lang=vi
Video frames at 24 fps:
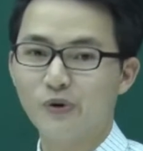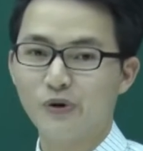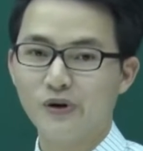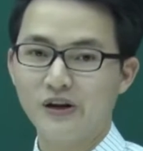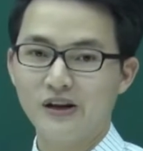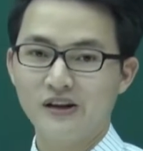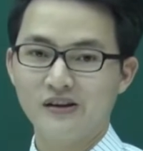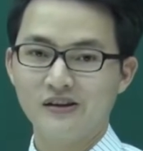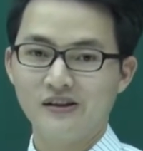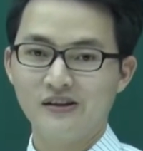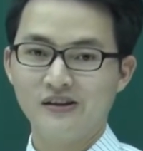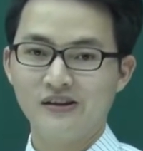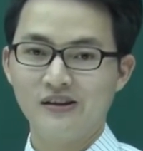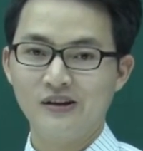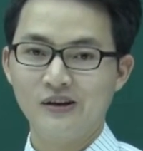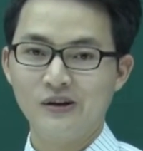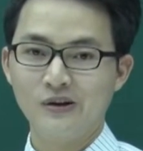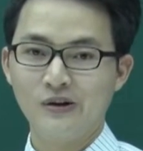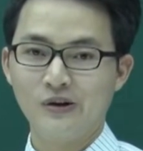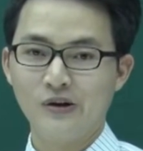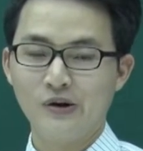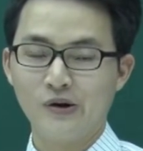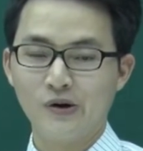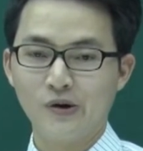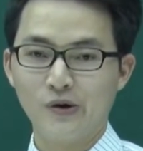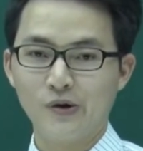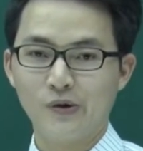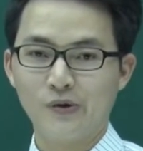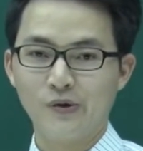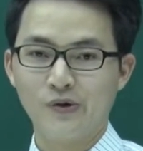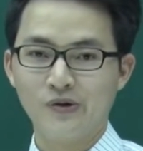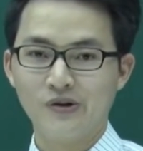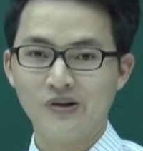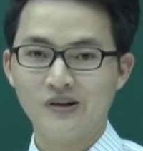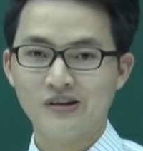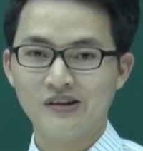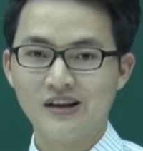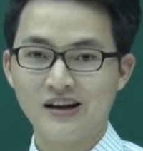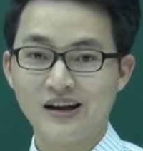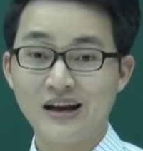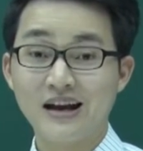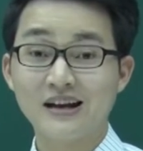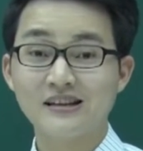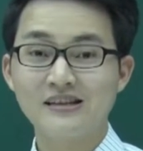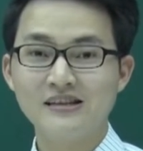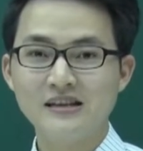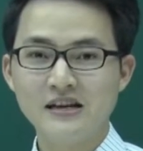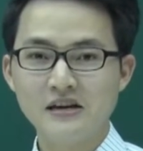bốn x. Ồ, oh, thật
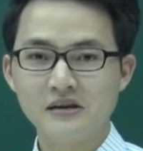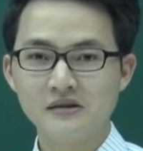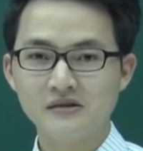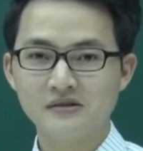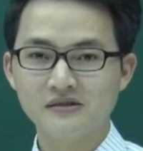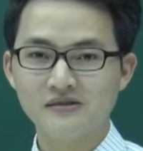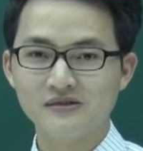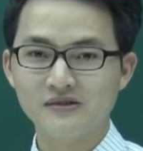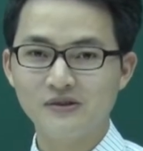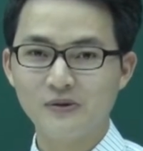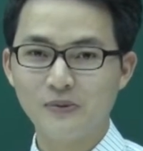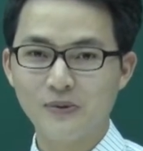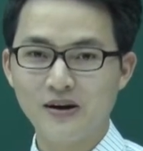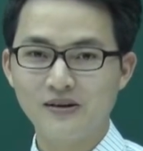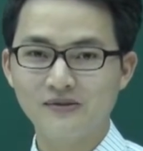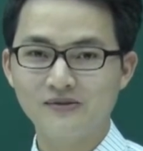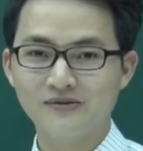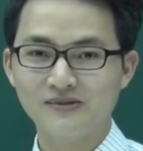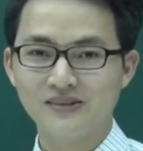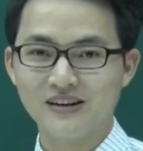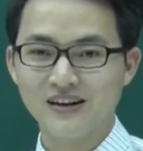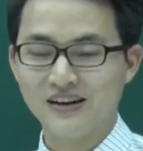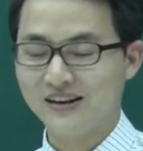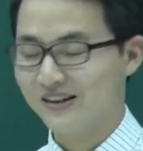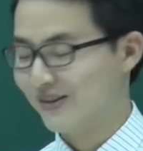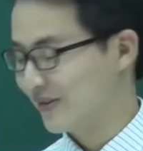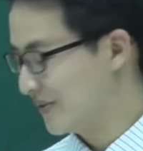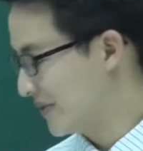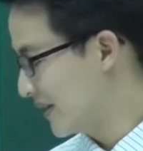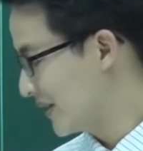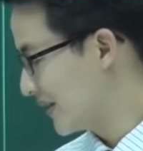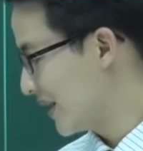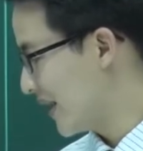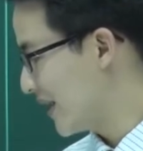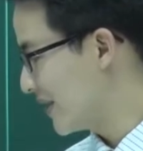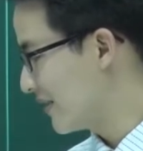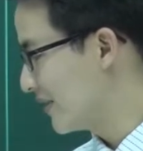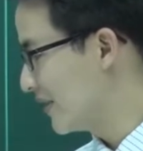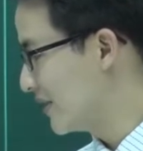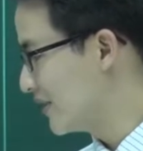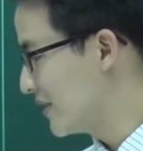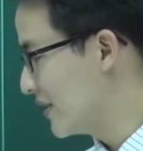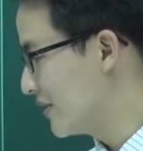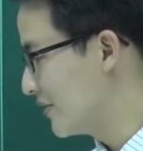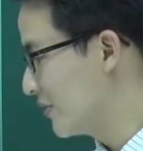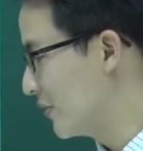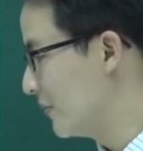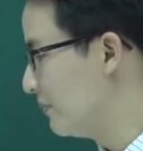ngạc nhiên, đúng không? Đấy, chúng ta thay được đến
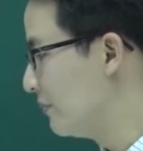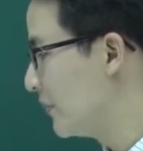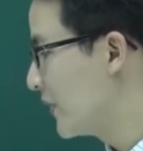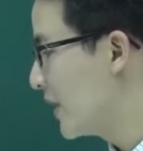đây rồi.